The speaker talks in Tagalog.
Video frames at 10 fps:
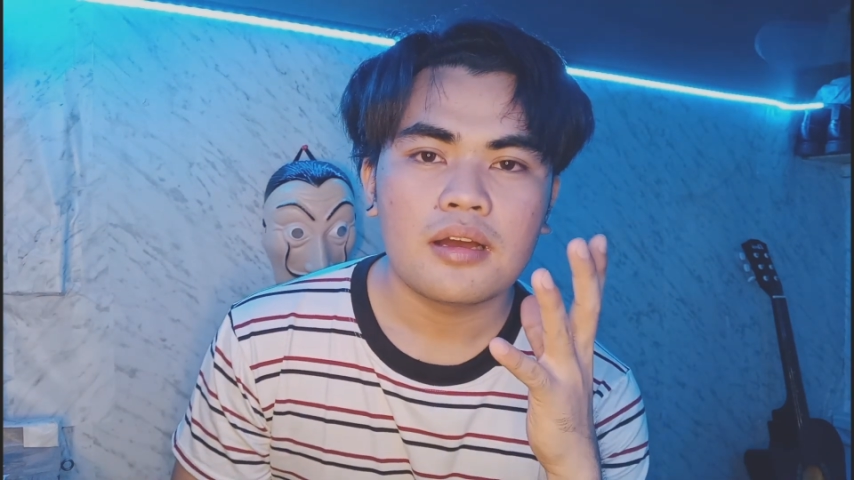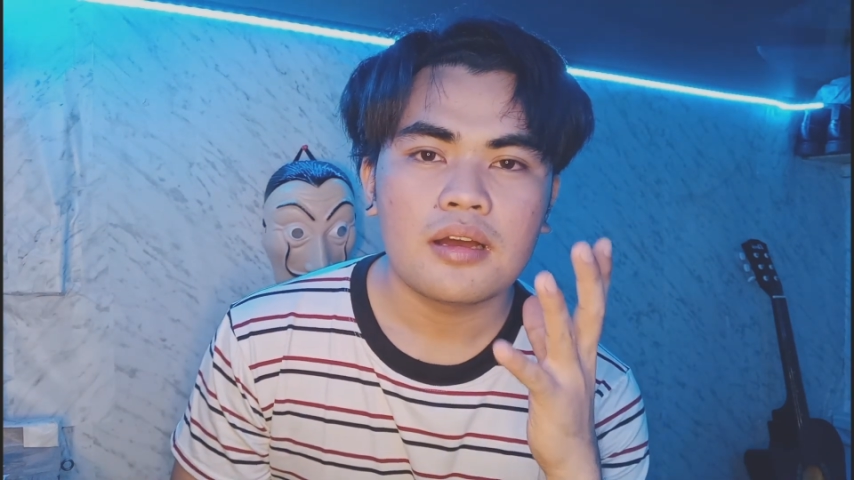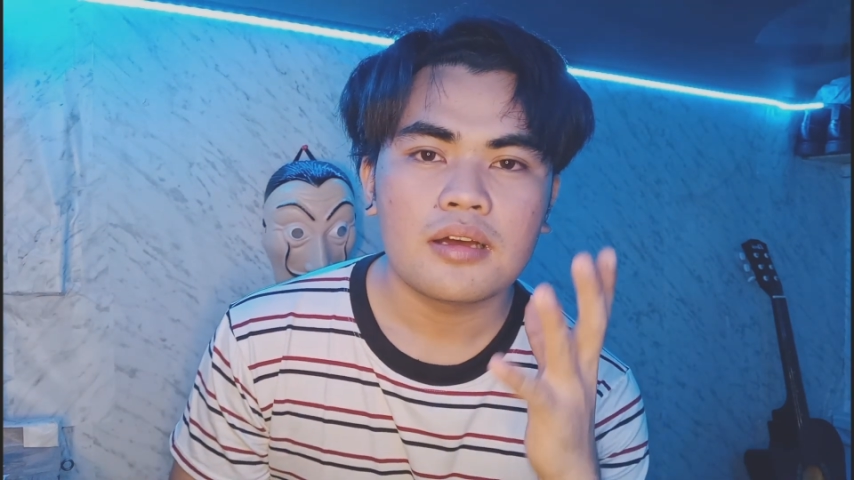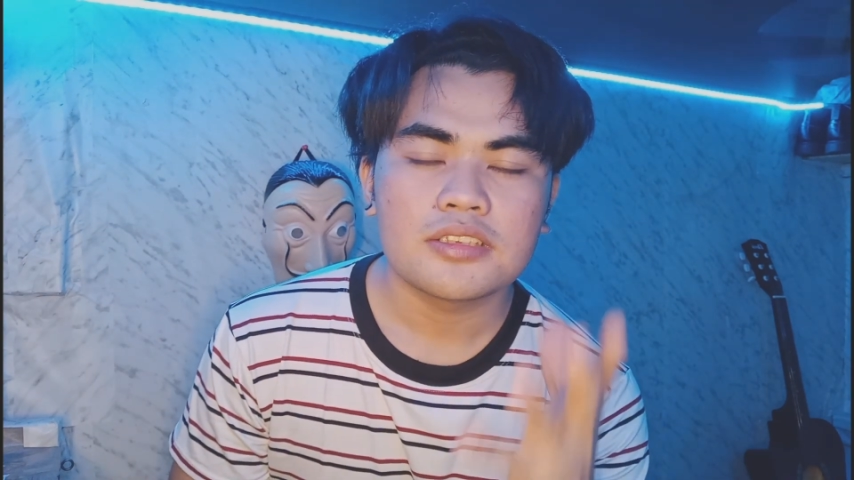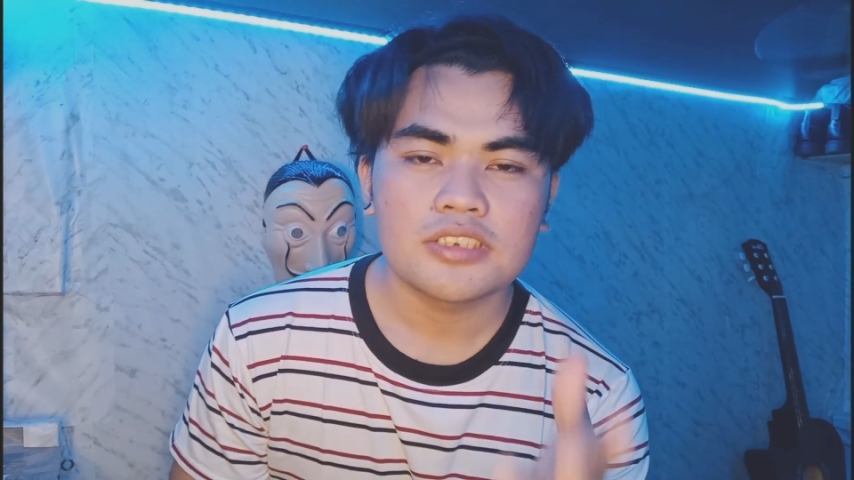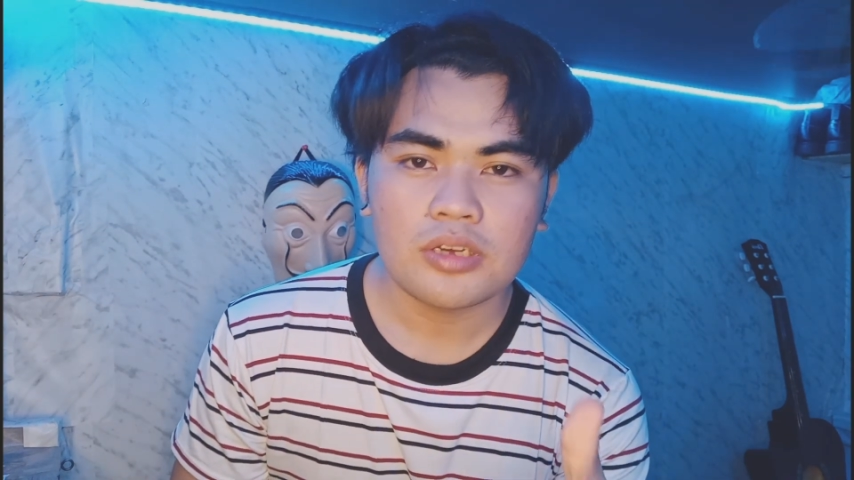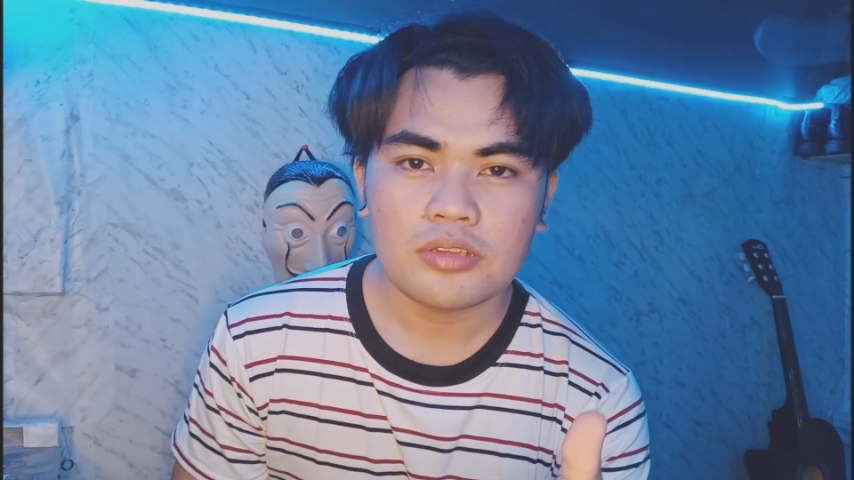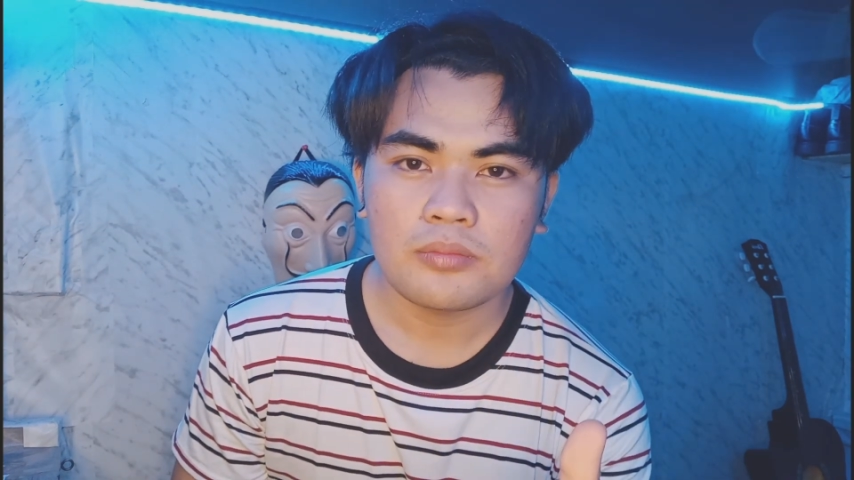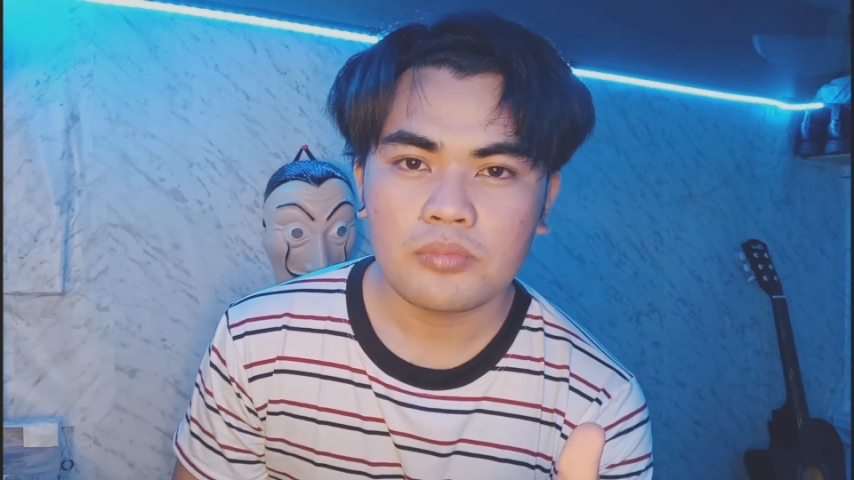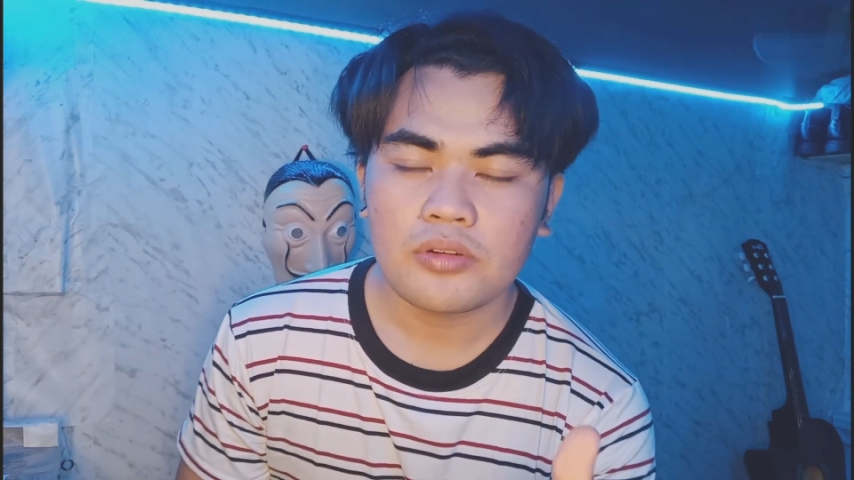at
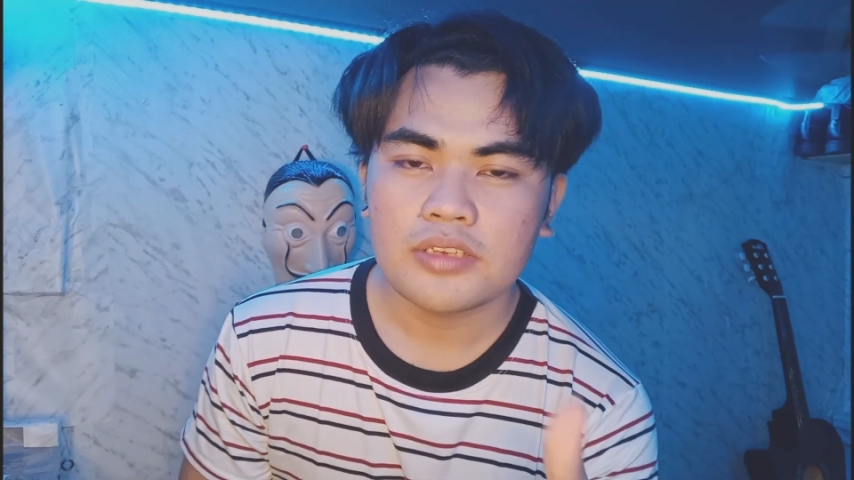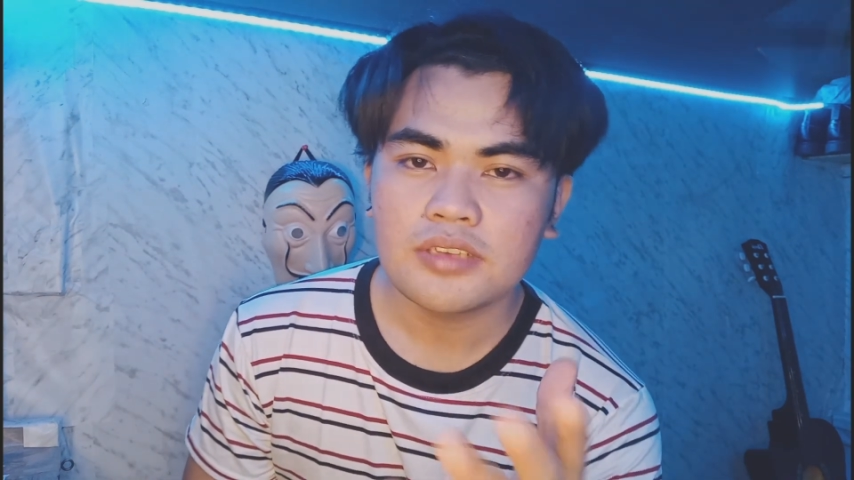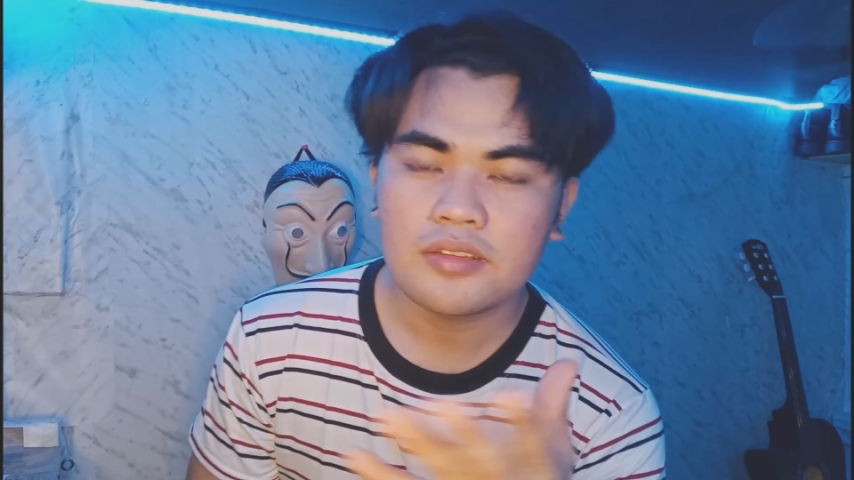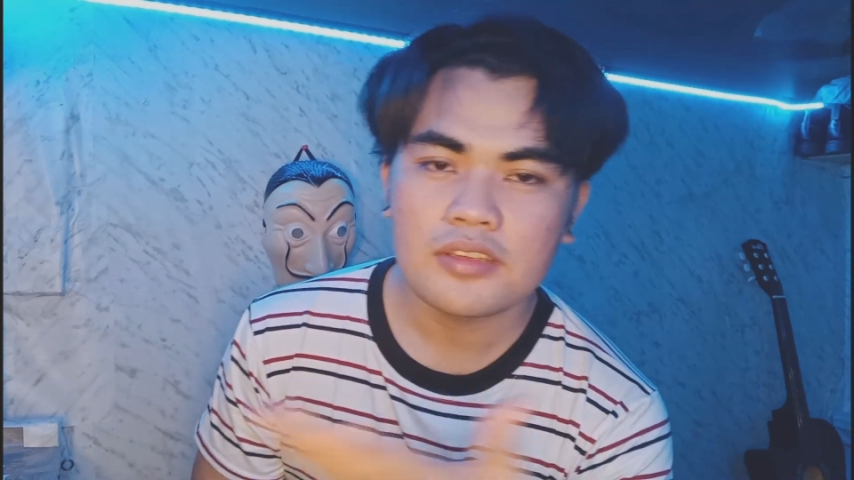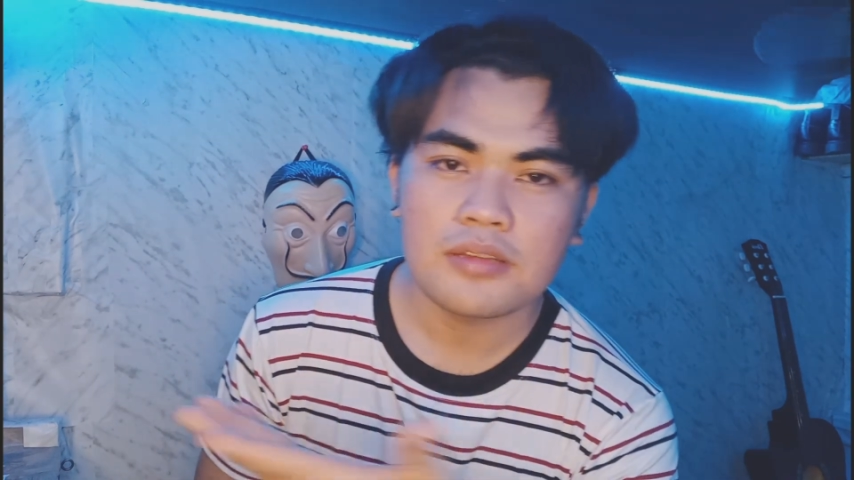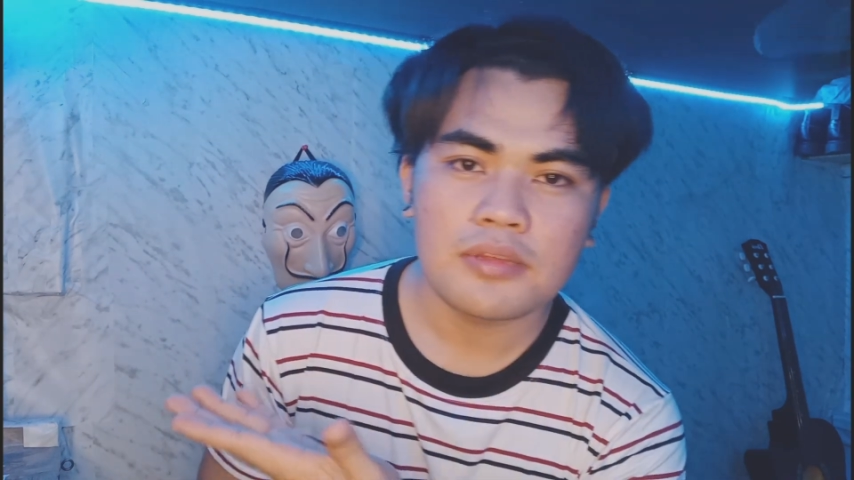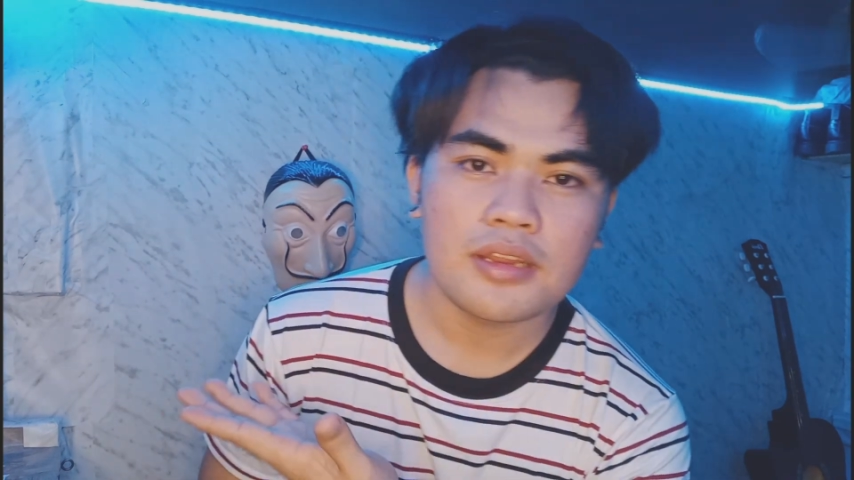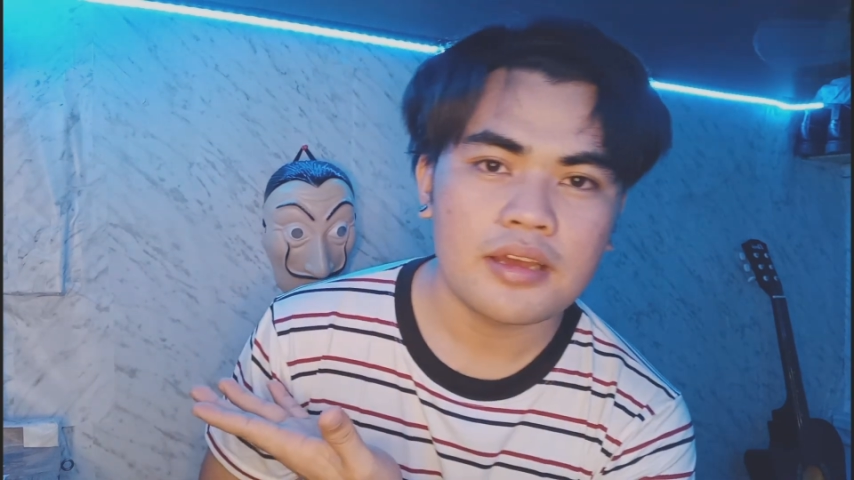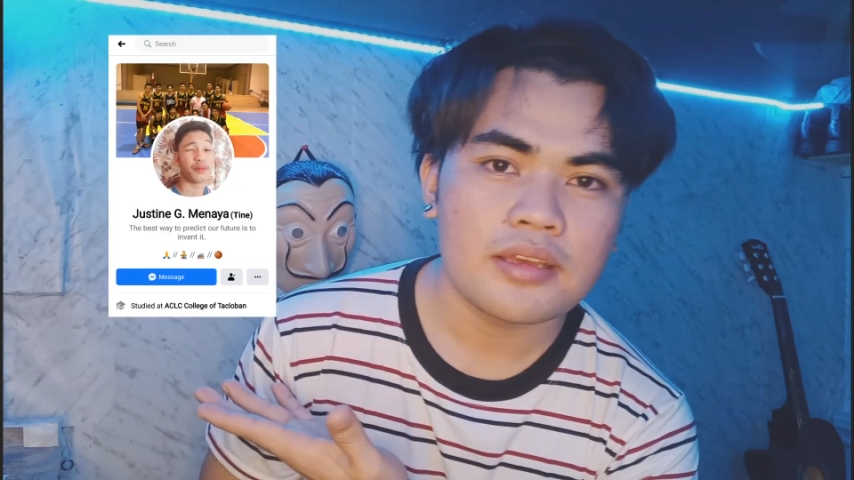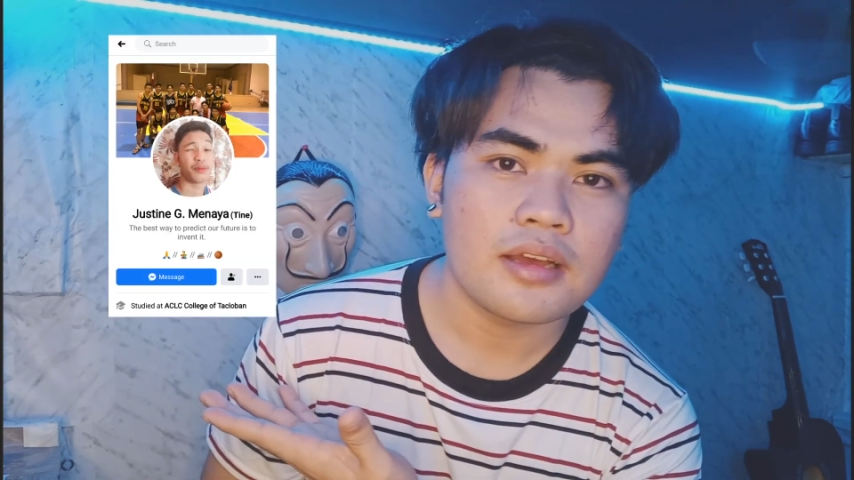shoutout po kay Justin
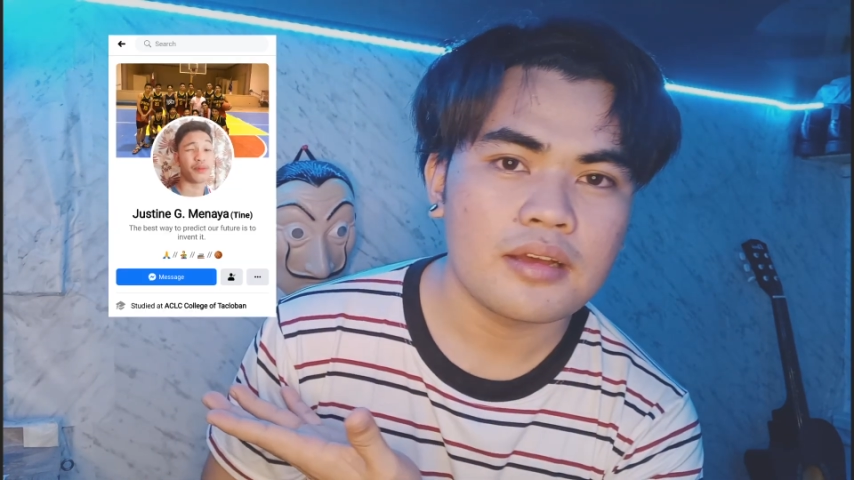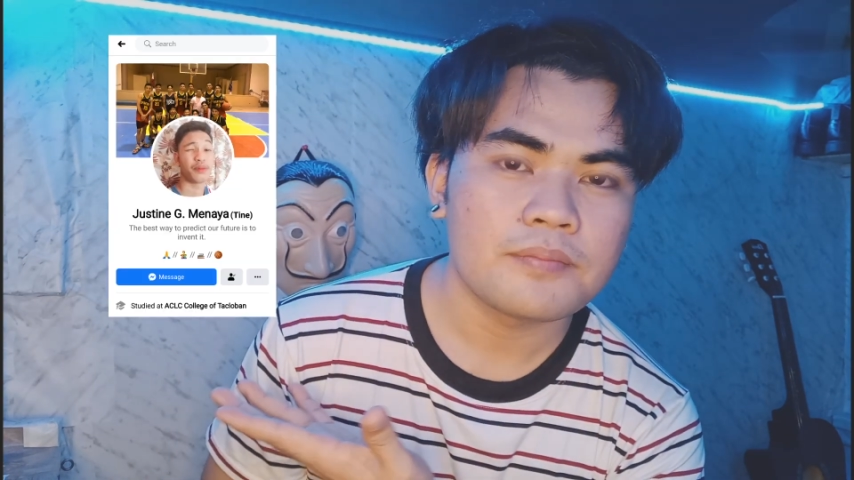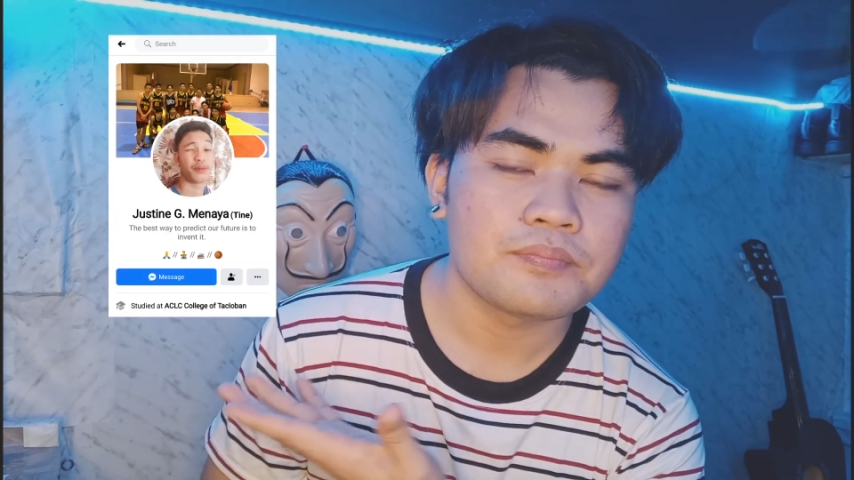Minaya